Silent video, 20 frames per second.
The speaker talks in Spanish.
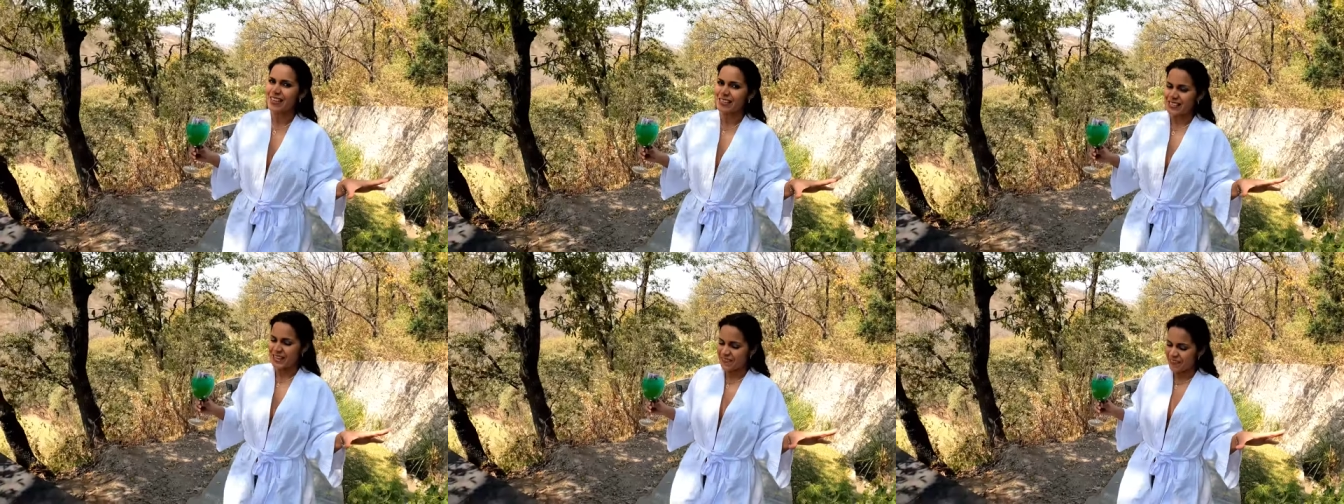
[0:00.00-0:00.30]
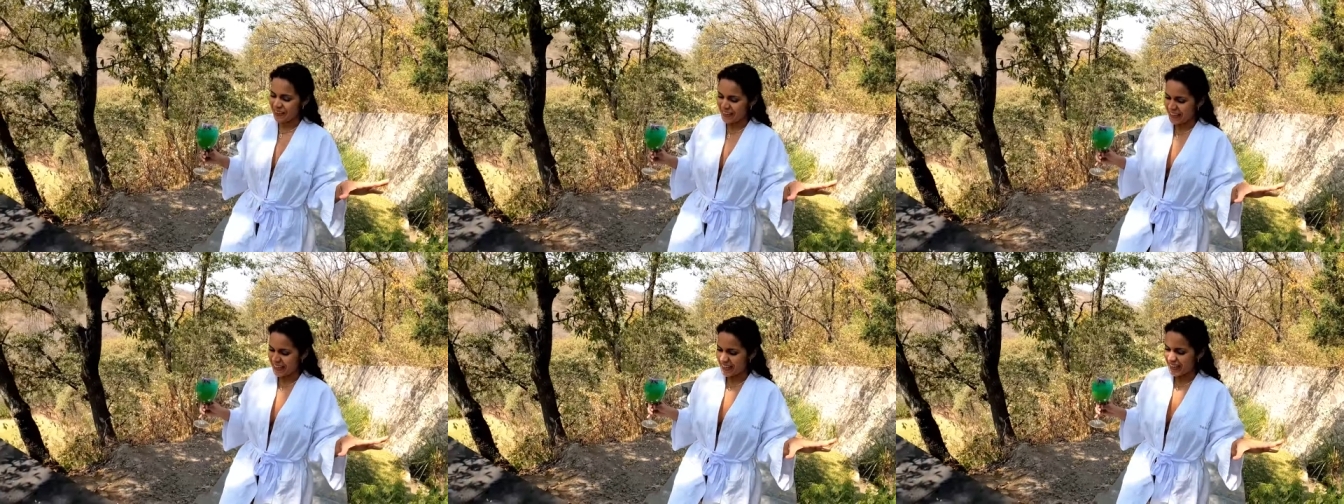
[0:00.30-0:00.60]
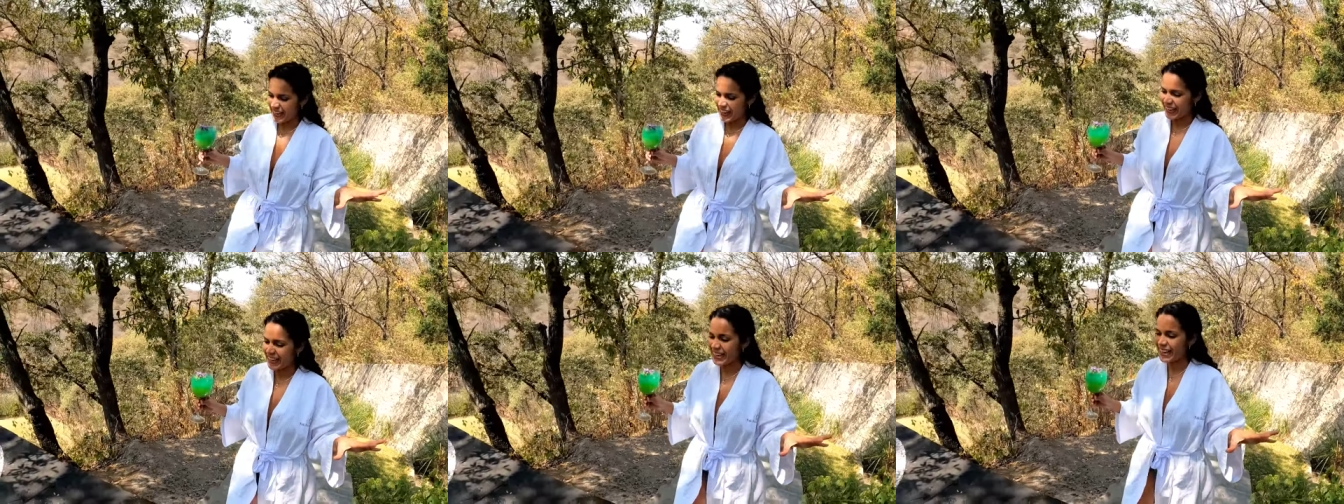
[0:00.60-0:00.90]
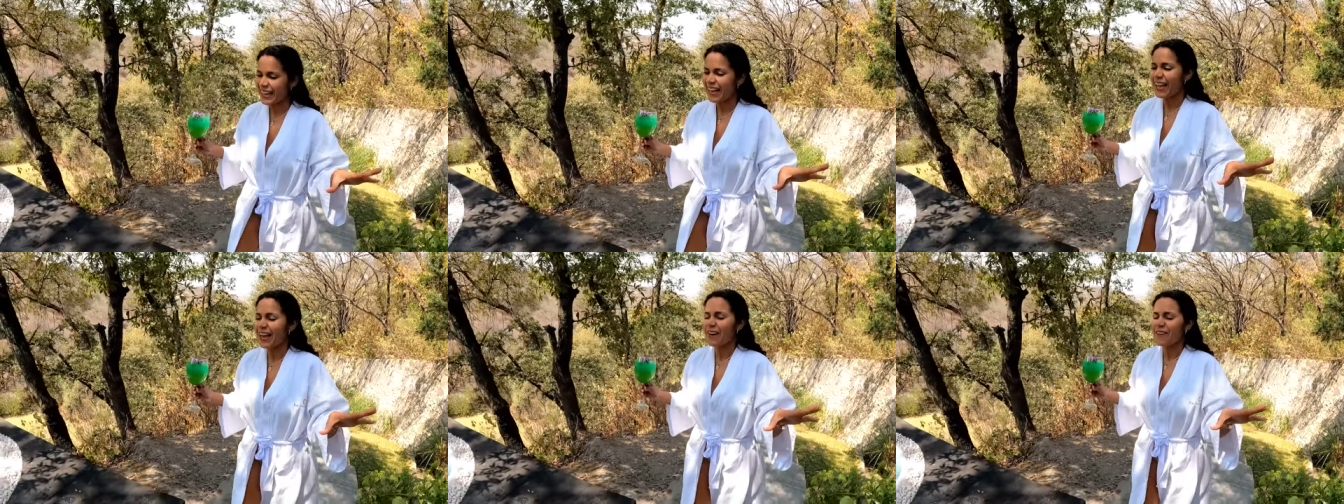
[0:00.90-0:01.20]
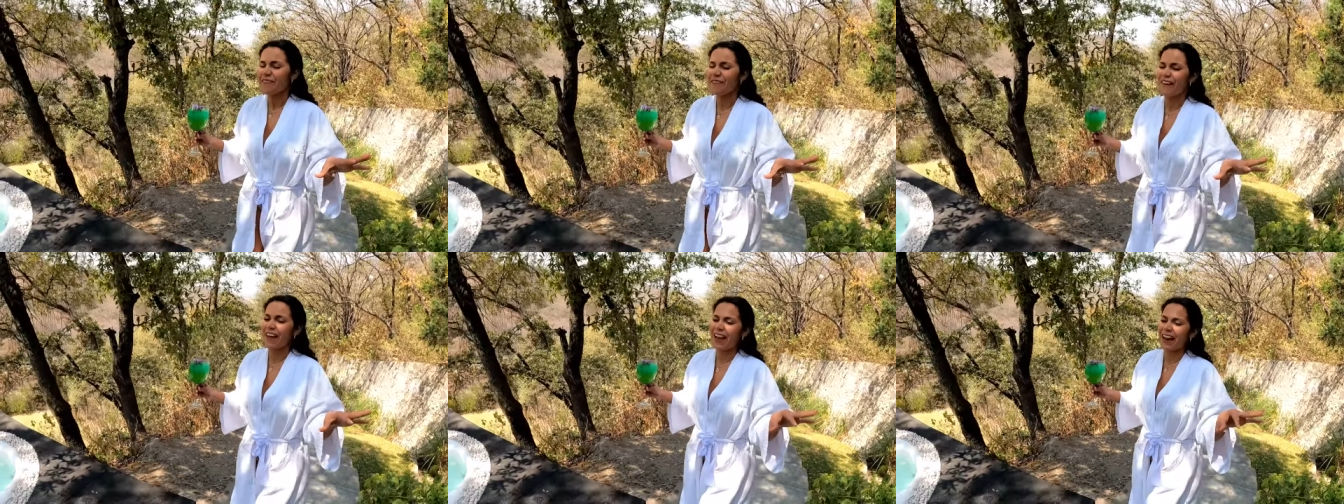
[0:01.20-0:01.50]
Ya se imaginan,
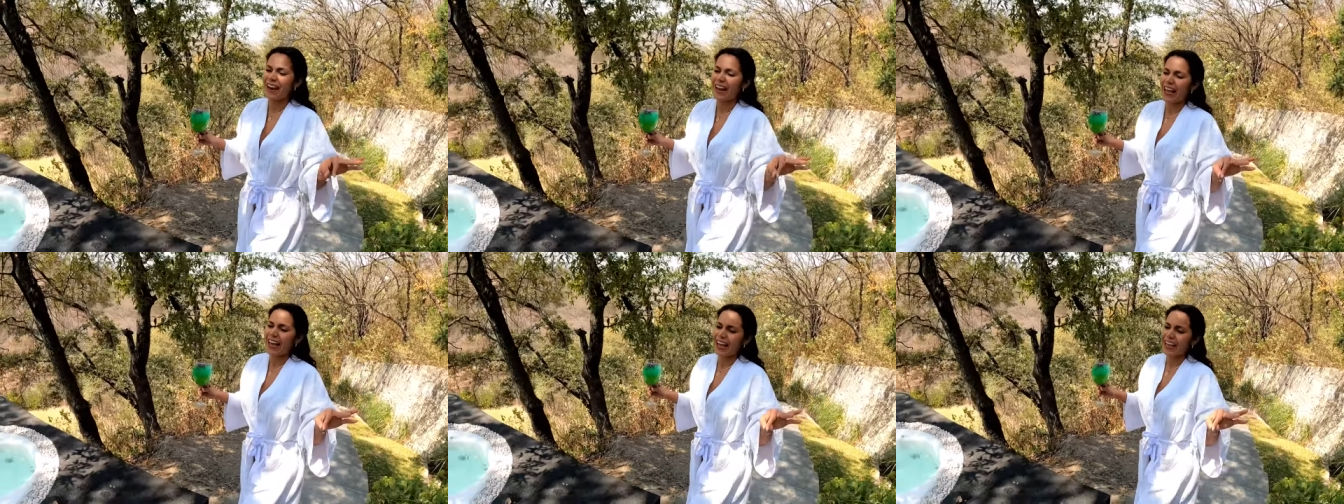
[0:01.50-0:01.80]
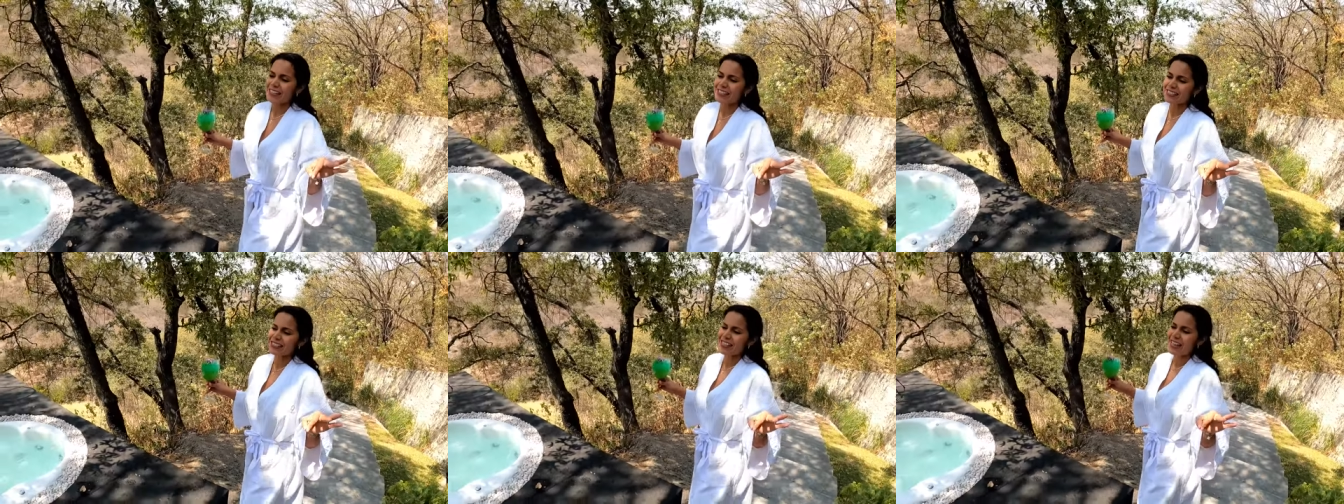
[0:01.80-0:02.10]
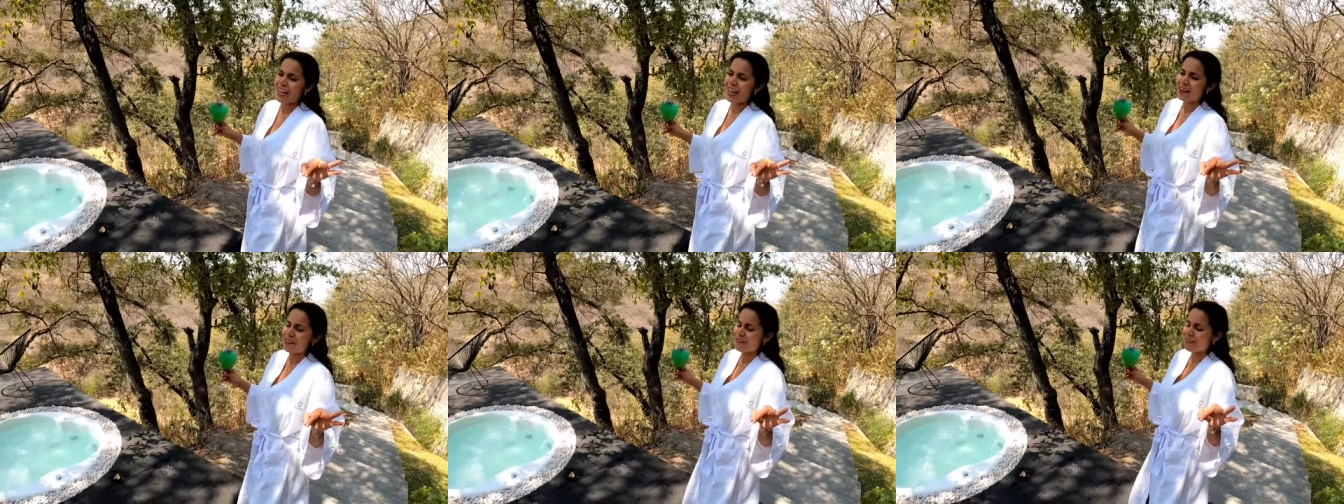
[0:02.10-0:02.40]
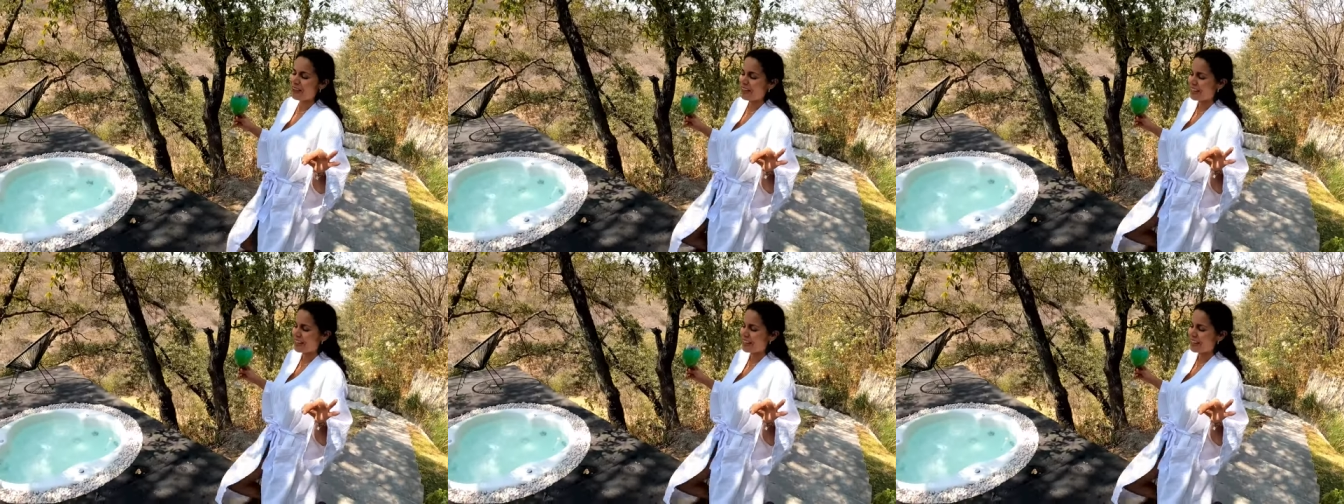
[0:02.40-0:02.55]
vean esta